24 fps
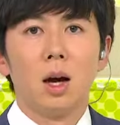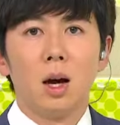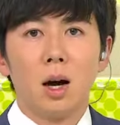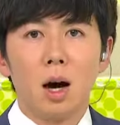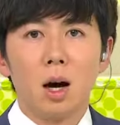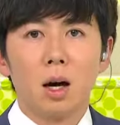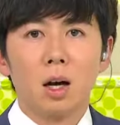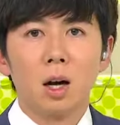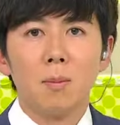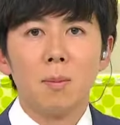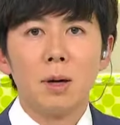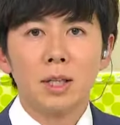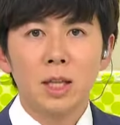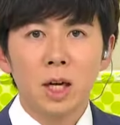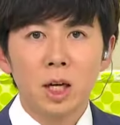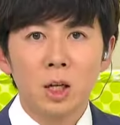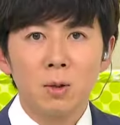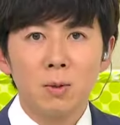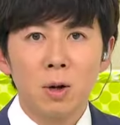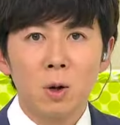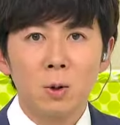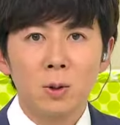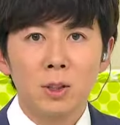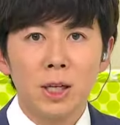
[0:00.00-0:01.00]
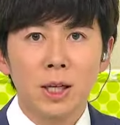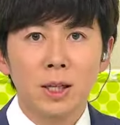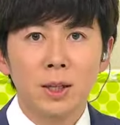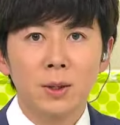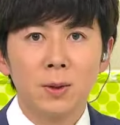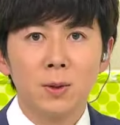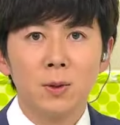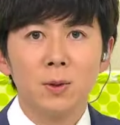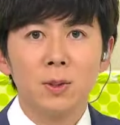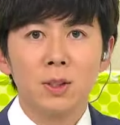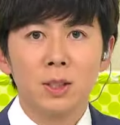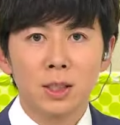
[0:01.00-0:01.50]
袴田巌さ
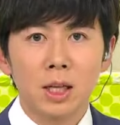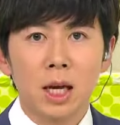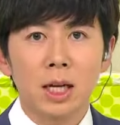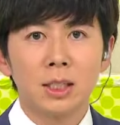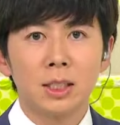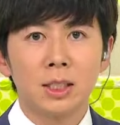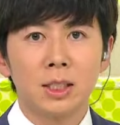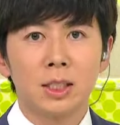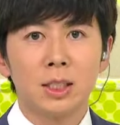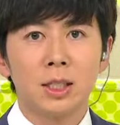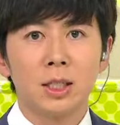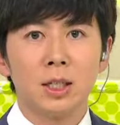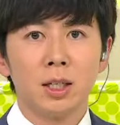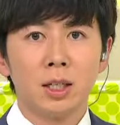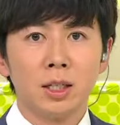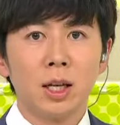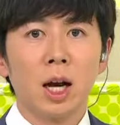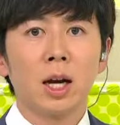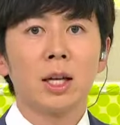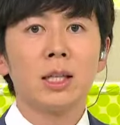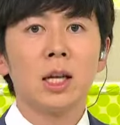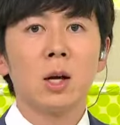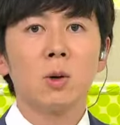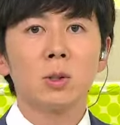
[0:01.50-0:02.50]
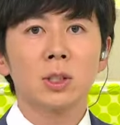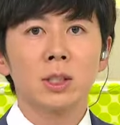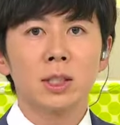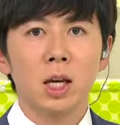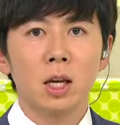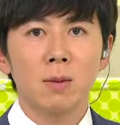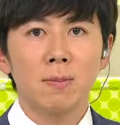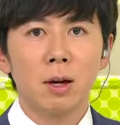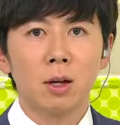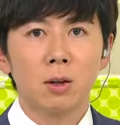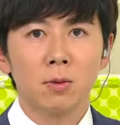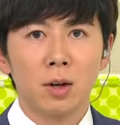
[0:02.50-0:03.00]
んの再審やり直し
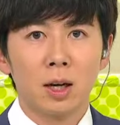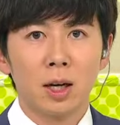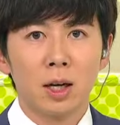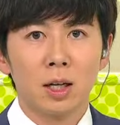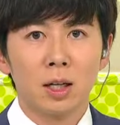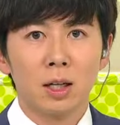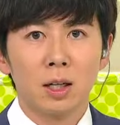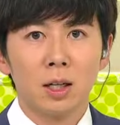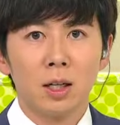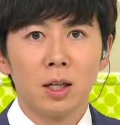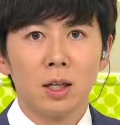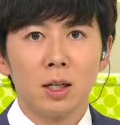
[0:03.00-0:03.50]
裁判は